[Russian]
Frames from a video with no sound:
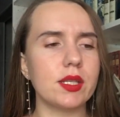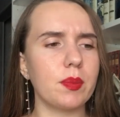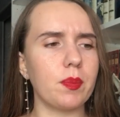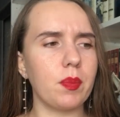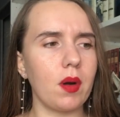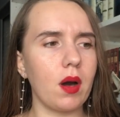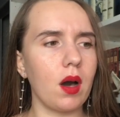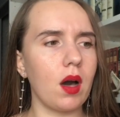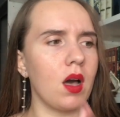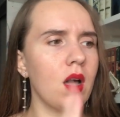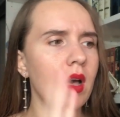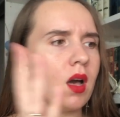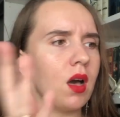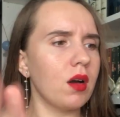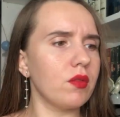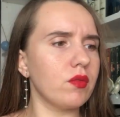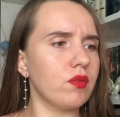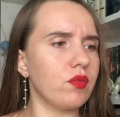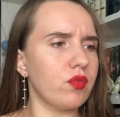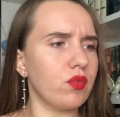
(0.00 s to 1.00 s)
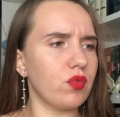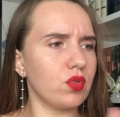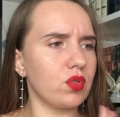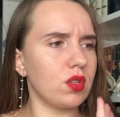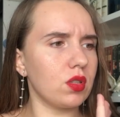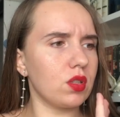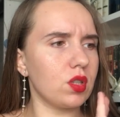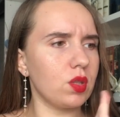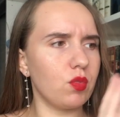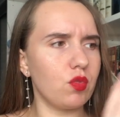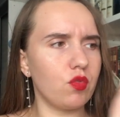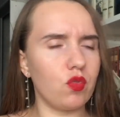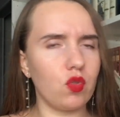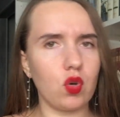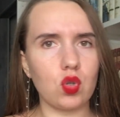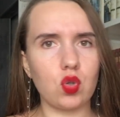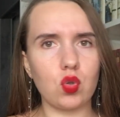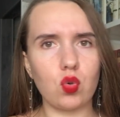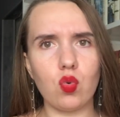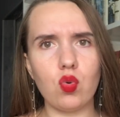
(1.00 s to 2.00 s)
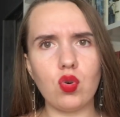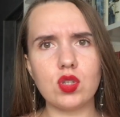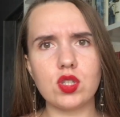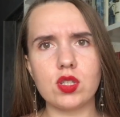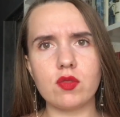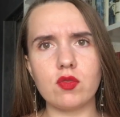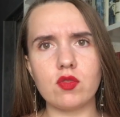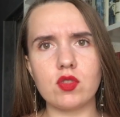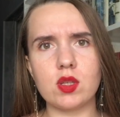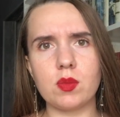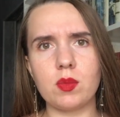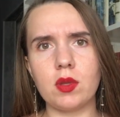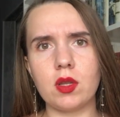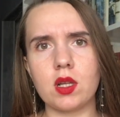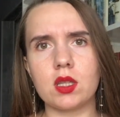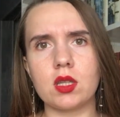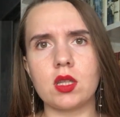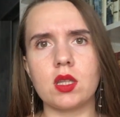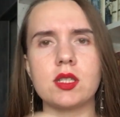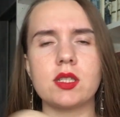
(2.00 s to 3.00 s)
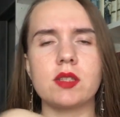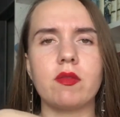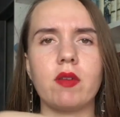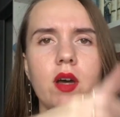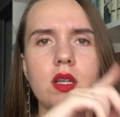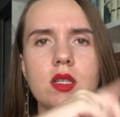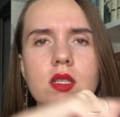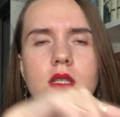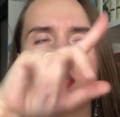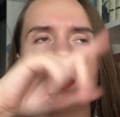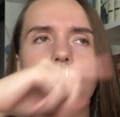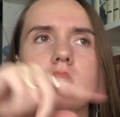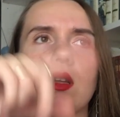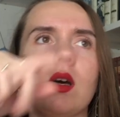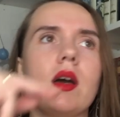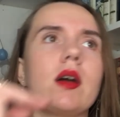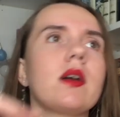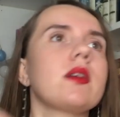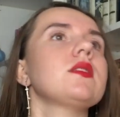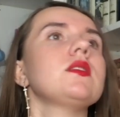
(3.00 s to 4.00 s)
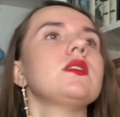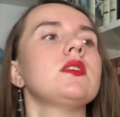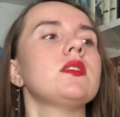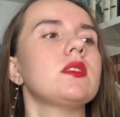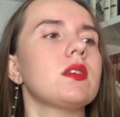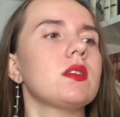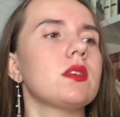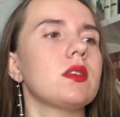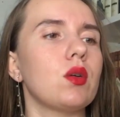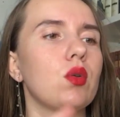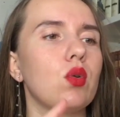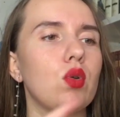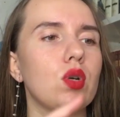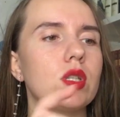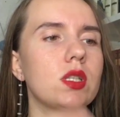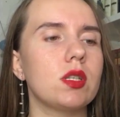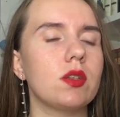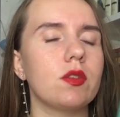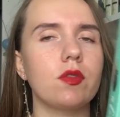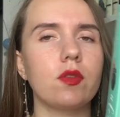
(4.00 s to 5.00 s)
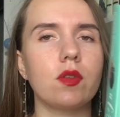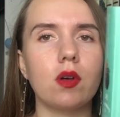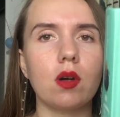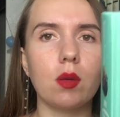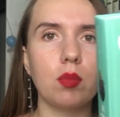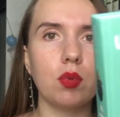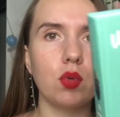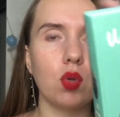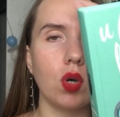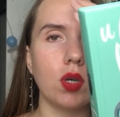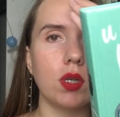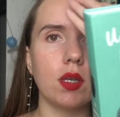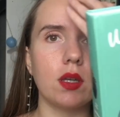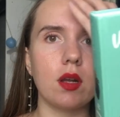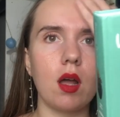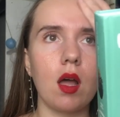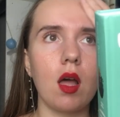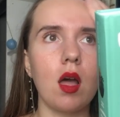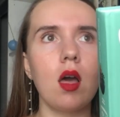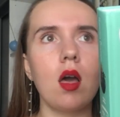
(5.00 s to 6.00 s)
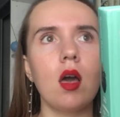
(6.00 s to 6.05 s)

по вот этому вот отзыву, забыла, как это называется на книге, это отзыв э, блогера.